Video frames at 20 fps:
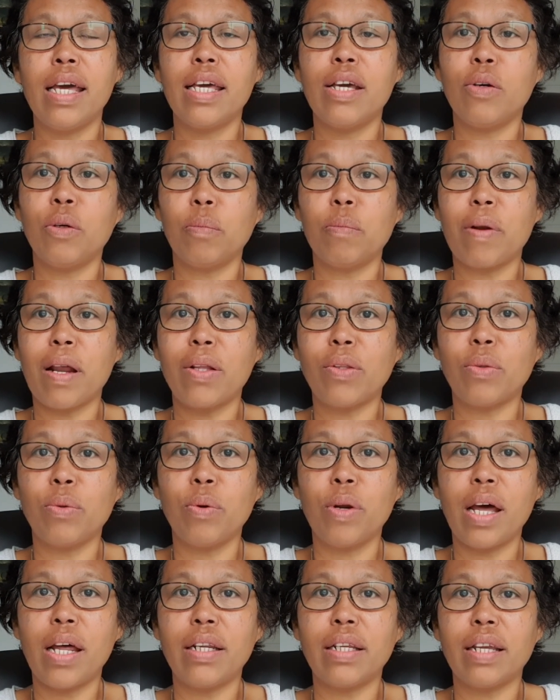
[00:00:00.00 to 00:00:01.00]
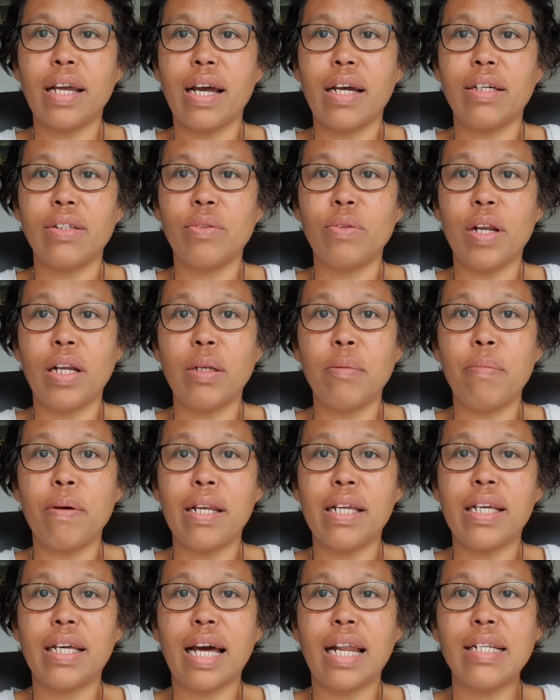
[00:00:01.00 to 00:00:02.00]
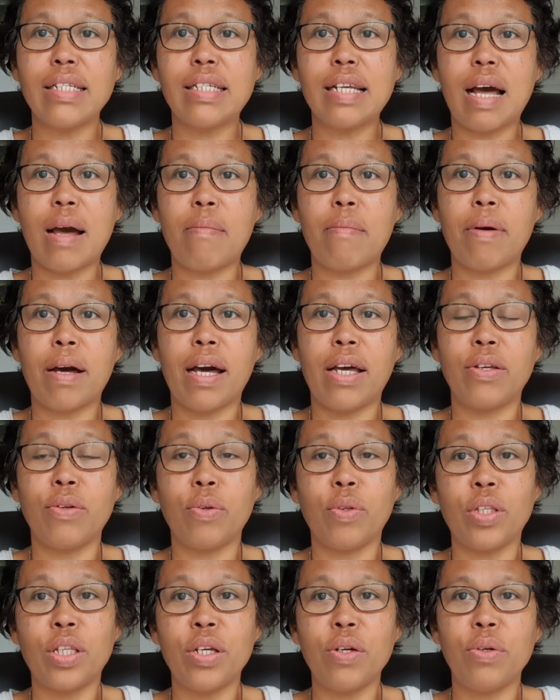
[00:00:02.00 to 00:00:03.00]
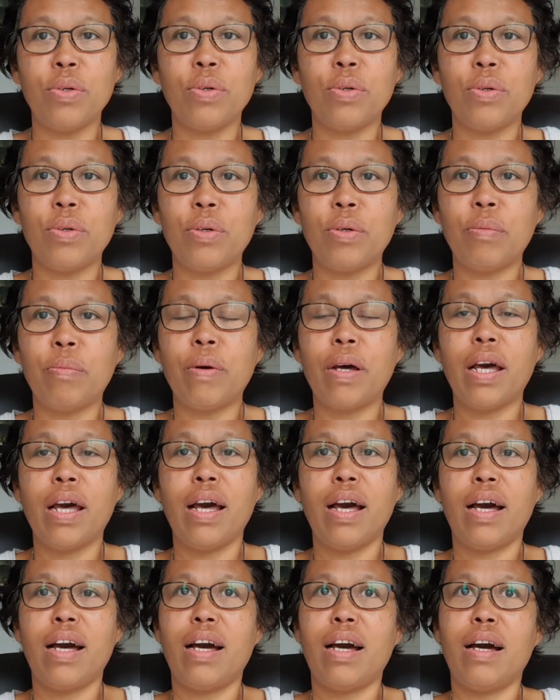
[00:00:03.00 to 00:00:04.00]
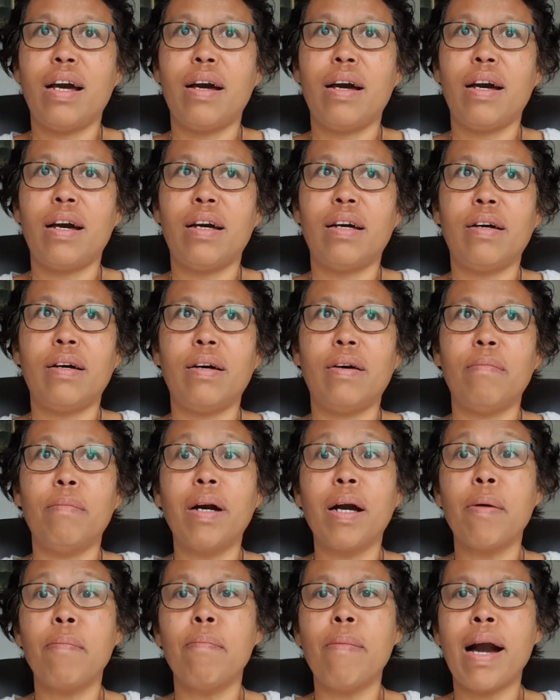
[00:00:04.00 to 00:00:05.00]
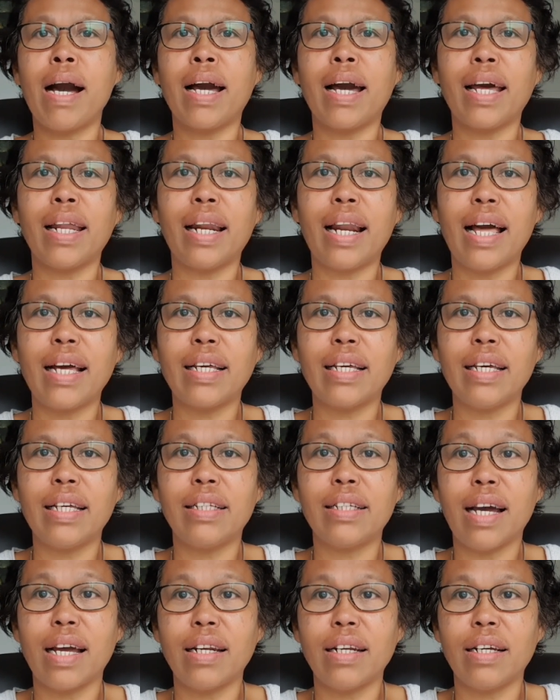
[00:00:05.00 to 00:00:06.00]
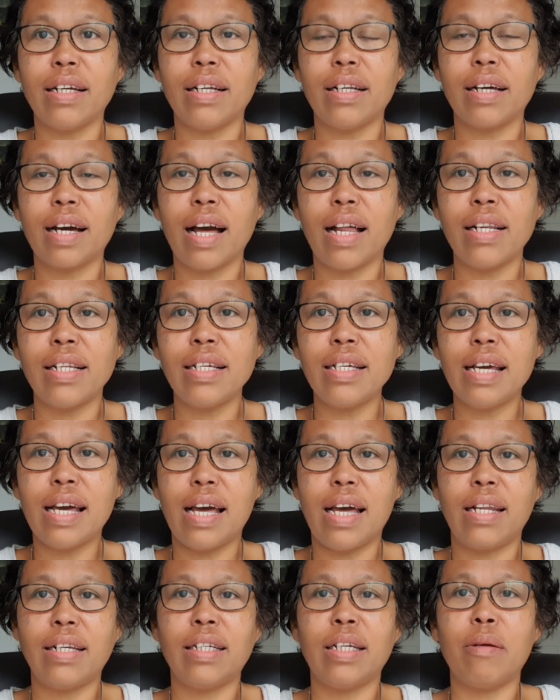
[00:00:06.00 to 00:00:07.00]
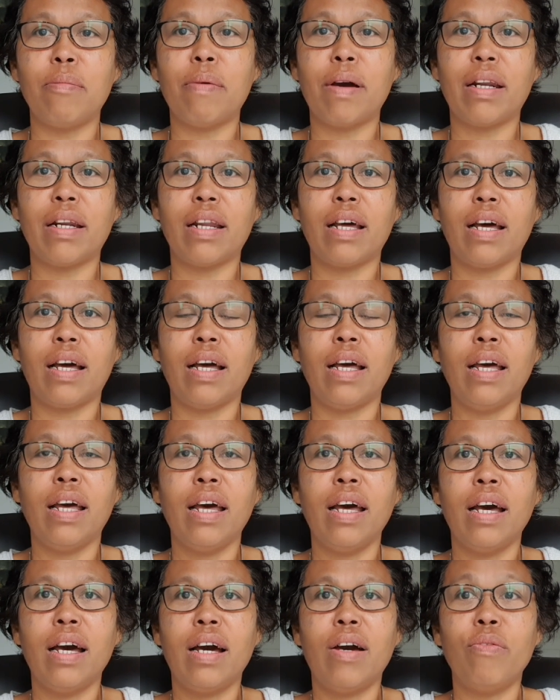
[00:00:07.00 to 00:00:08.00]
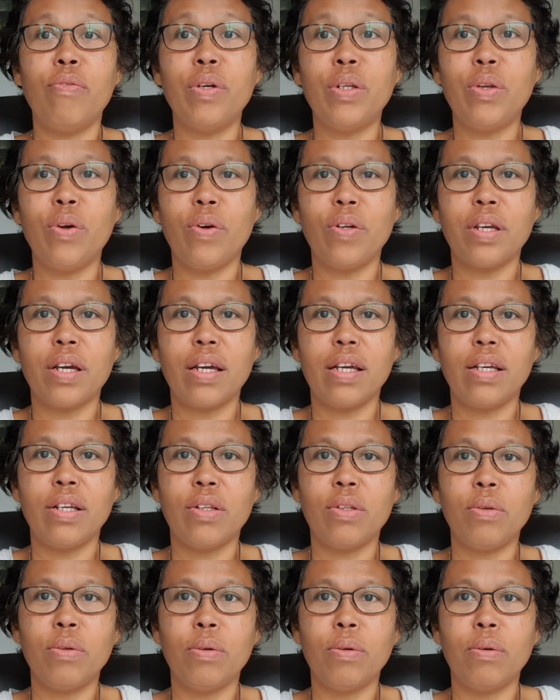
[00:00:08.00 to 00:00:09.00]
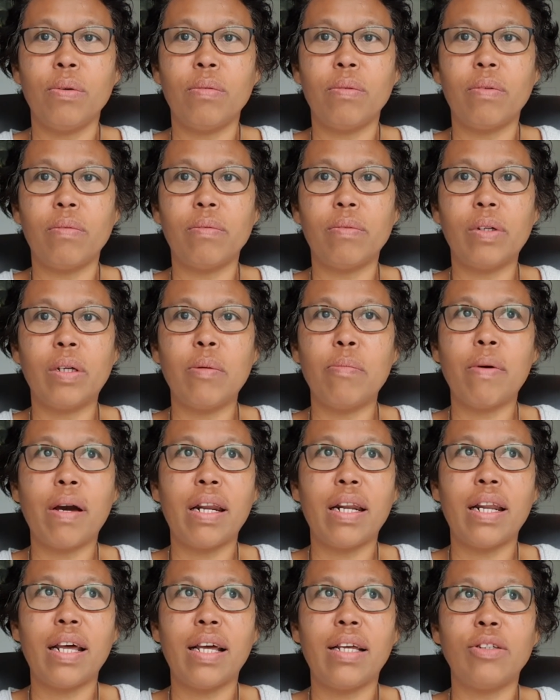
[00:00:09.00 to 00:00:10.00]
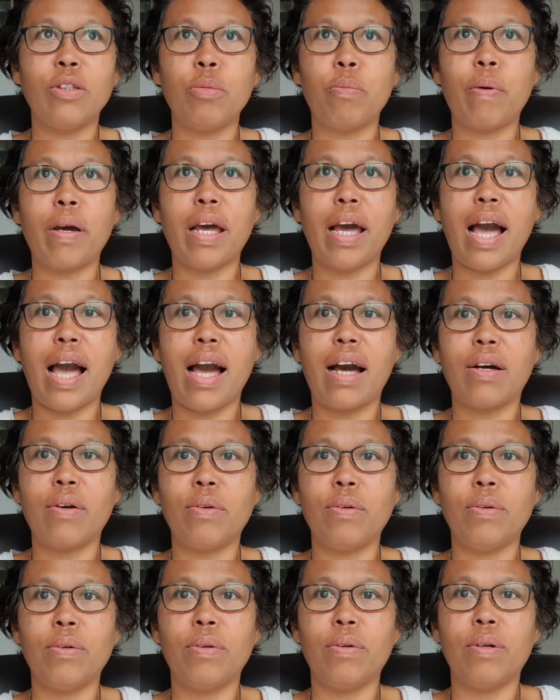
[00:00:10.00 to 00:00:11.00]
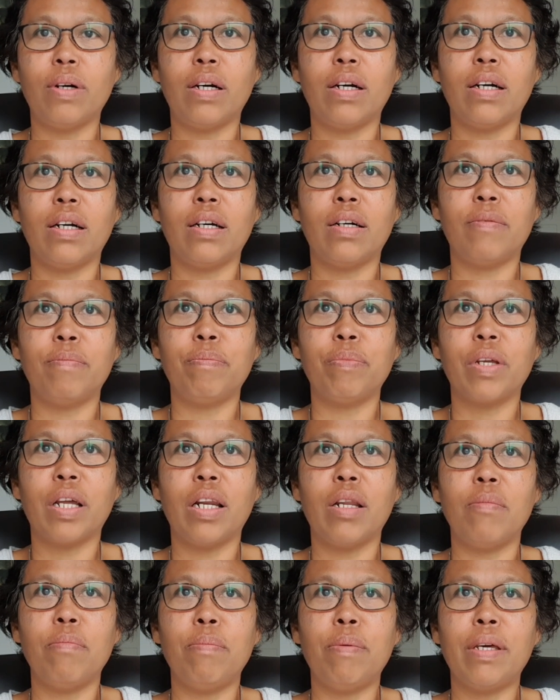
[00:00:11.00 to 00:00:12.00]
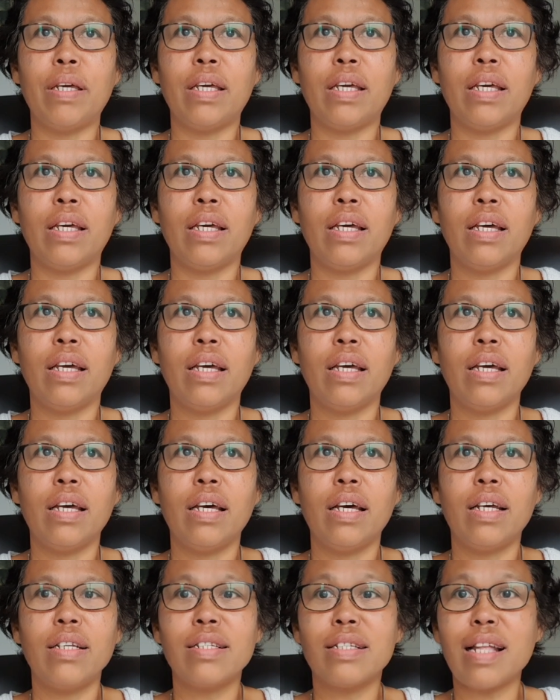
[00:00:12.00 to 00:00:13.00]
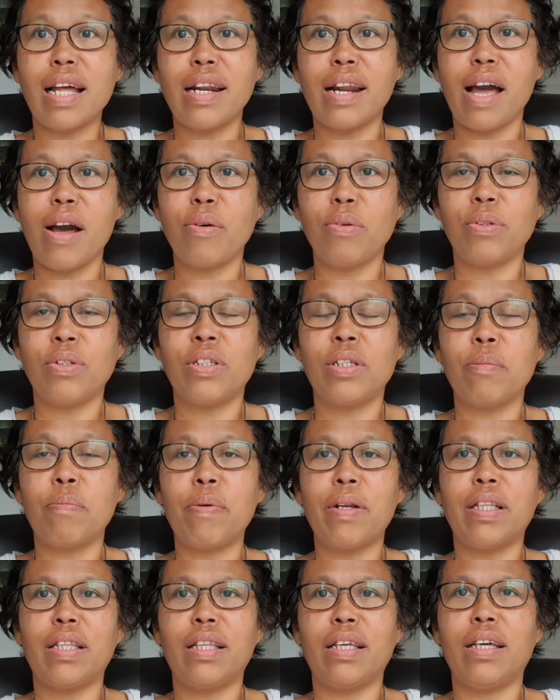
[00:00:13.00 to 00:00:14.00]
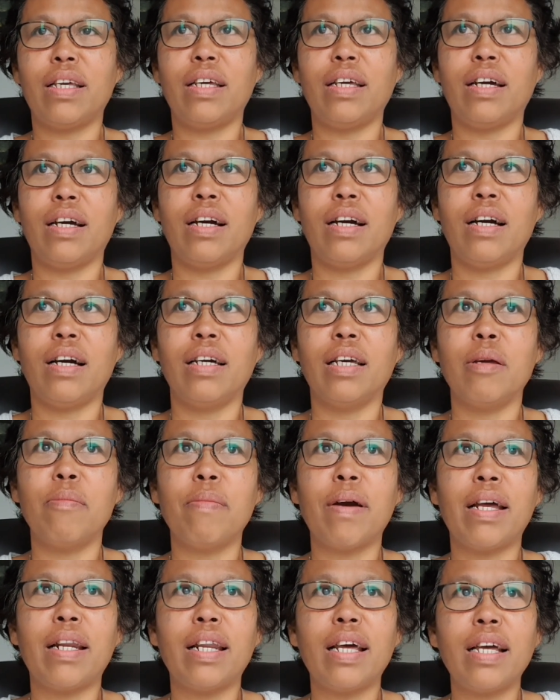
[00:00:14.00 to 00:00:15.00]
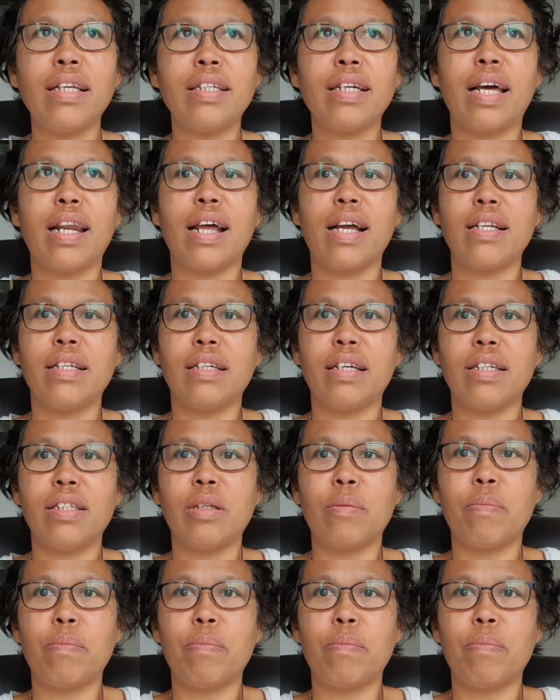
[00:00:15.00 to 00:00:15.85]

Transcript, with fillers: ikut peraturan yang sudah diberikan sama YouTube, uh, mengembangkan lagi channel kalian gimana uh, videonya itu gimana supaya aku uh, lebih stand out seperti uh, gimana caranya